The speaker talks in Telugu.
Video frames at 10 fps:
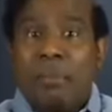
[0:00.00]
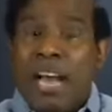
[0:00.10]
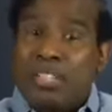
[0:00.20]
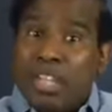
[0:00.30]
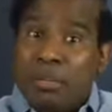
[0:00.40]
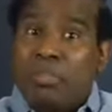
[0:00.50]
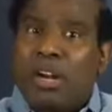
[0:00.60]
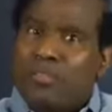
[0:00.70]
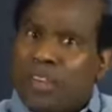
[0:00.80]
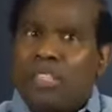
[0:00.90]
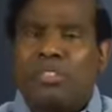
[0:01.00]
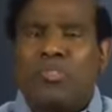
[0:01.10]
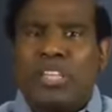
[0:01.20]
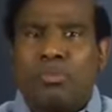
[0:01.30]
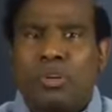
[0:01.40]
మార్చి ఎనిమిదిలో ఫస్ట్
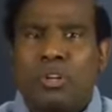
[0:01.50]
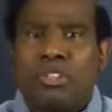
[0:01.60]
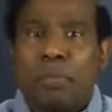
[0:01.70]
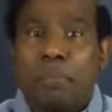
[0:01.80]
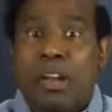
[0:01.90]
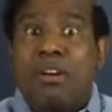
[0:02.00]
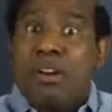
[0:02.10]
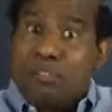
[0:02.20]
ఫేస్బుక్లో చెప్పాను